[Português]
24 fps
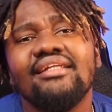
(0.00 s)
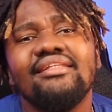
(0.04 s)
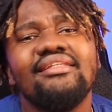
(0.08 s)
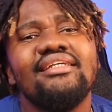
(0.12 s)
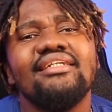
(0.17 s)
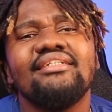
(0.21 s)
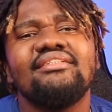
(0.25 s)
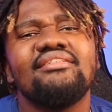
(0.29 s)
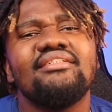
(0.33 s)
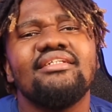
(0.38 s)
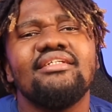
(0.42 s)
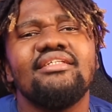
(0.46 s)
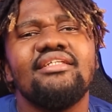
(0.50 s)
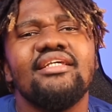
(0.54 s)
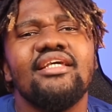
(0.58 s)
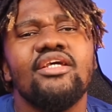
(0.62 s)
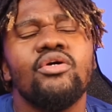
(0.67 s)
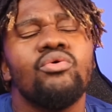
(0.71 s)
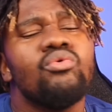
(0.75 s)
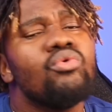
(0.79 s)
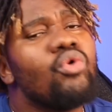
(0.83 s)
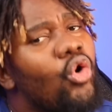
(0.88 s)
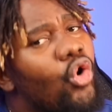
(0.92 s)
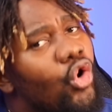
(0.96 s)

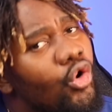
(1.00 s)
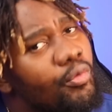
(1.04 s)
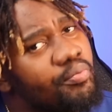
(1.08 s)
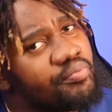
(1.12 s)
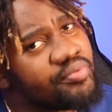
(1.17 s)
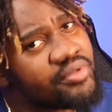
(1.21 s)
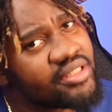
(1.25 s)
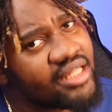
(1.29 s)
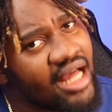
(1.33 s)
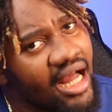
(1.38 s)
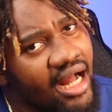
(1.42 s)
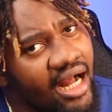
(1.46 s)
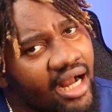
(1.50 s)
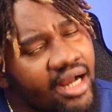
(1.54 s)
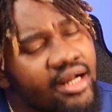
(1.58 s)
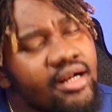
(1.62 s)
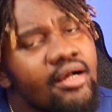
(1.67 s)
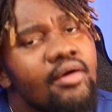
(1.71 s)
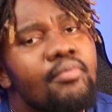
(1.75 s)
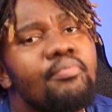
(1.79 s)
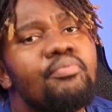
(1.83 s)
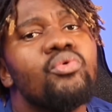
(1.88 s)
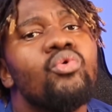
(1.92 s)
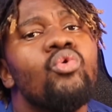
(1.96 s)
decidiu
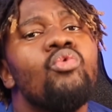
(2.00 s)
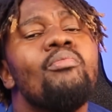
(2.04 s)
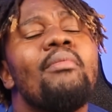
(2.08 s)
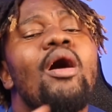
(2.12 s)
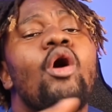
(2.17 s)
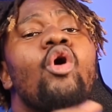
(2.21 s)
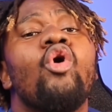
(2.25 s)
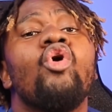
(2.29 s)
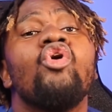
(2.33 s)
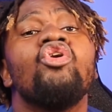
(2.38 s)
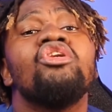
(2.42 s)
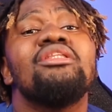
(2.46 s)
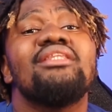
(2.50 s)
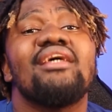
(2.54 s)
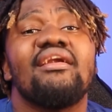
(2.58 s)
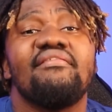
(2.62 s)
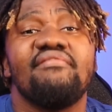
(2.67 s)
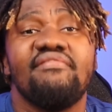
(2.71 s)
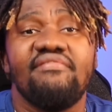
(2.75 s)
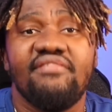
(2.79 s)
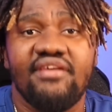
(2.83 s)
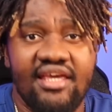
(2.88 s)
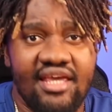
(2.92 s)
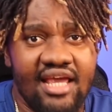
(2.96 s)
optar por uma outra
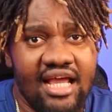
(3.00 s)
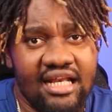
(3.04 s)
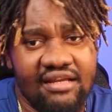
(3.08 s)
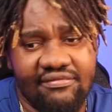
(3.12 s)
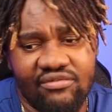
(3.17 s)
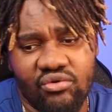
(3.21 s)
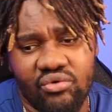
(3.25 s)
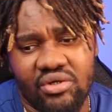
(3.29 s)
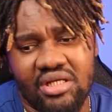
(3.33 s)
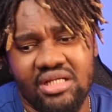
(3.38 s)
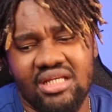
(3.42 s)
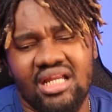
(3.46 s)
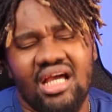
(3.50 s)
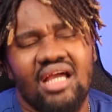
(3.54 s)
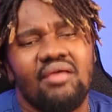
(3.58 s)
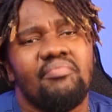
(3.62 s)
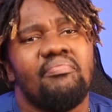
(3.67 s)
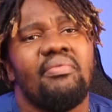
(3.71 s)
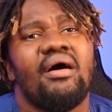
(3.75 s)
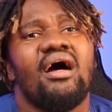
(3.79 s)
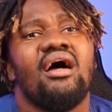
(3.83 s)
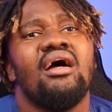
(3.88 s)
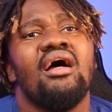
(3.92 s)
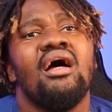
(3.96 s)
via. Ele viu que não é
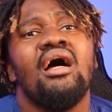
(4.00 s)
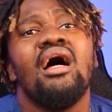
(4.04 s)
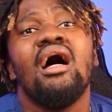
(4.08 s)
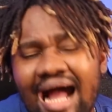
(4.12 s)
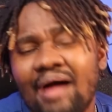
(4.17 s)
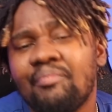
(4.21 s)
pá.